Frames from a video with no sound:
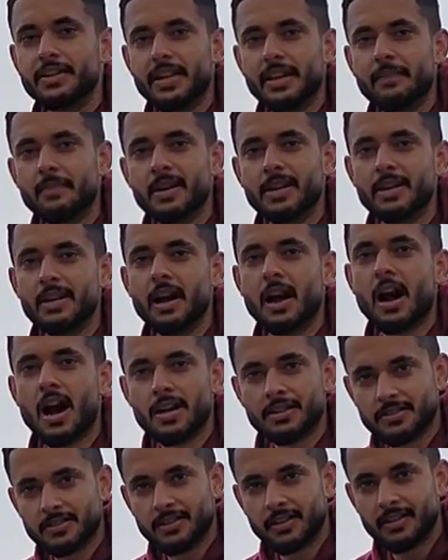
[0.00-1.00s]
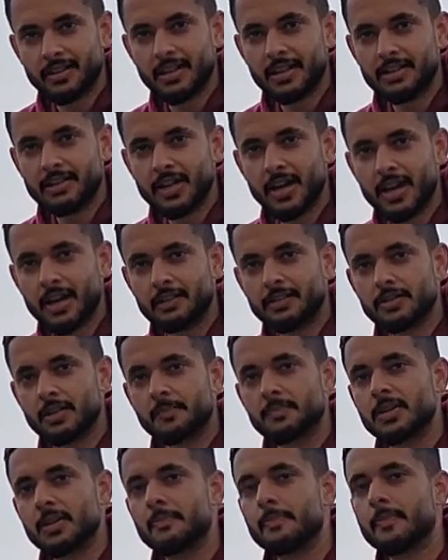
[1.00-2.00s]
ये मेरी आज तक की शायद
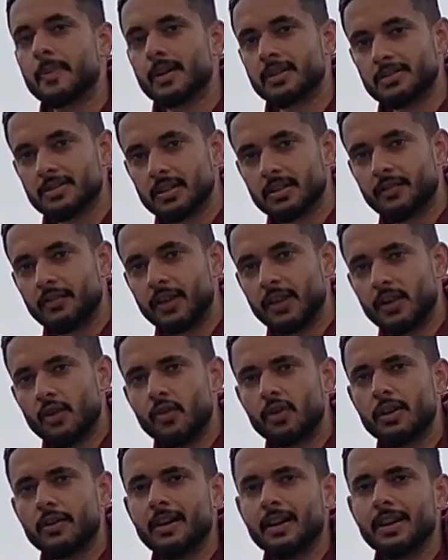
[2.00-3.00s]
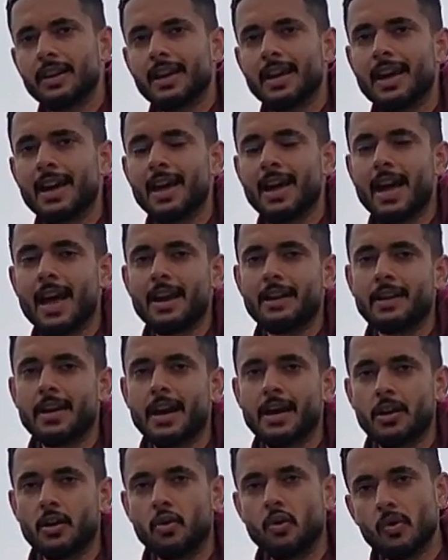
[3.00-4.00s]
सबसे पर्सनल वीडियो होने वाली है एंड
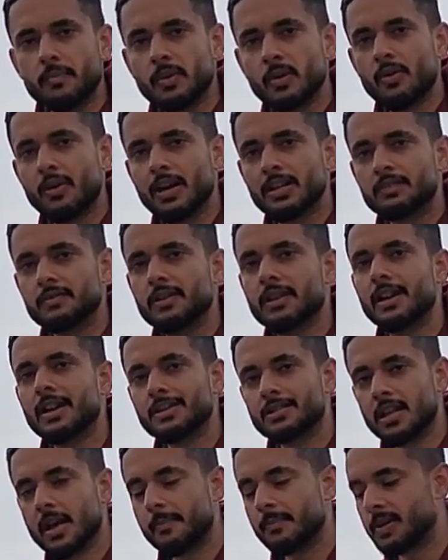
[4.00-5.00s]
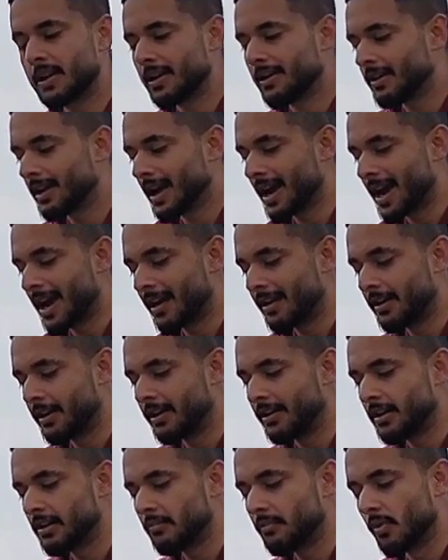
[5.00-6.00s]
आई होप यू गाइज विल एक्सेप्ट इट एंड
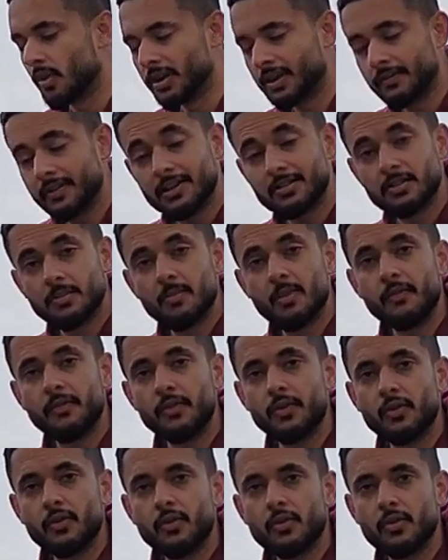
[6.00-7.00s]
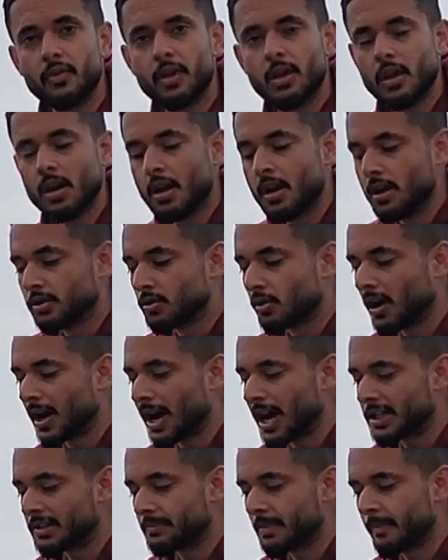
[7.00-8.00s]
इट विल मोटिवेट सम ऑफ यू सो
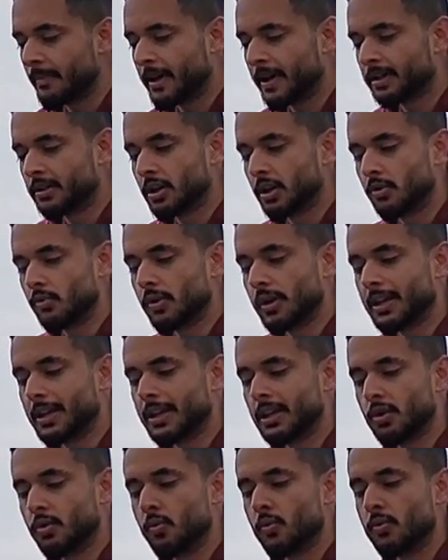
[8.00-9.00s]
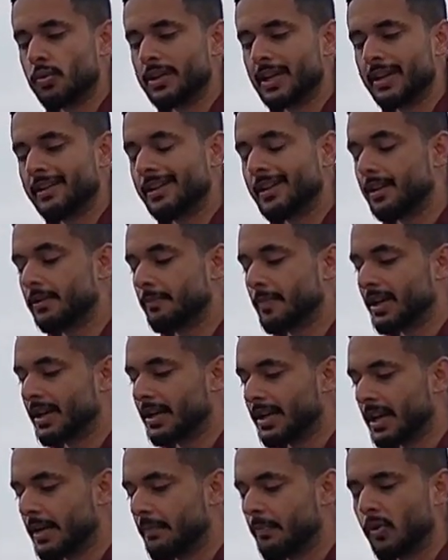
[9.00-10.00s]
आज मैं बात करूंगा कि क्यों ये किट
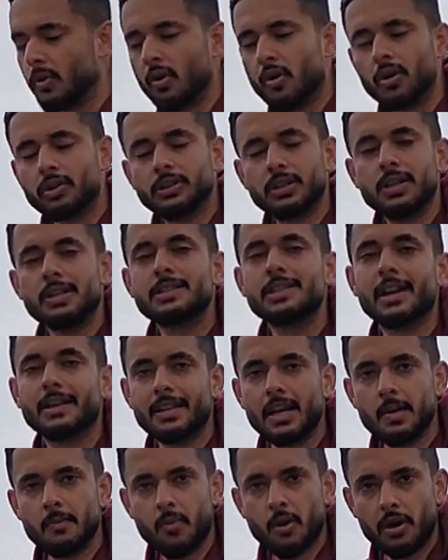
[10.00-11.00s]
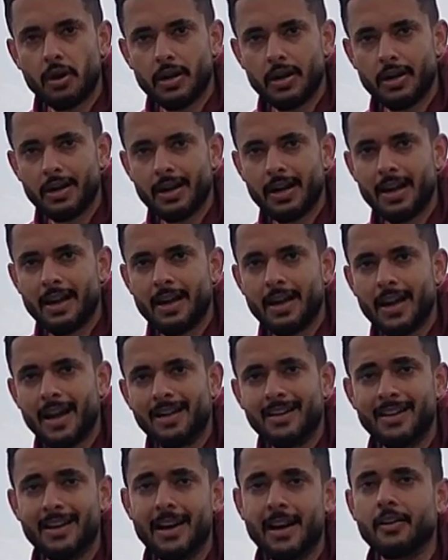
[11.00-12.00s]
मेरे लिए बहुत ही ज़्यादा इम्पॉर्टेंट है
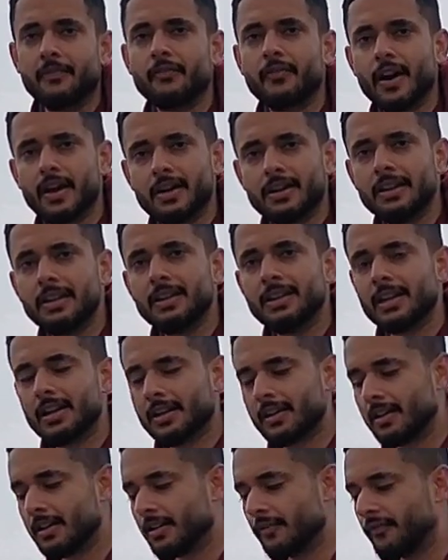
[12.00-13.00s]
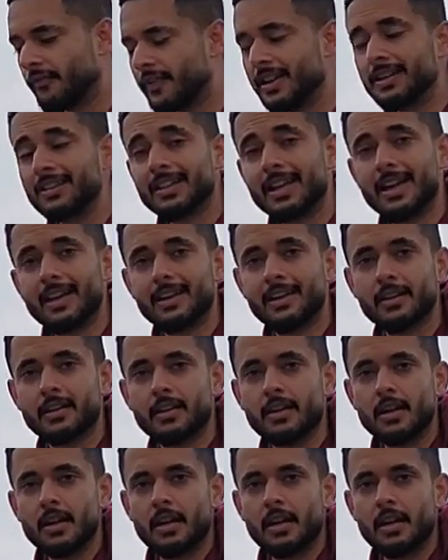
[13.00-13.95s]
एंड आई फाइनली फील लाइक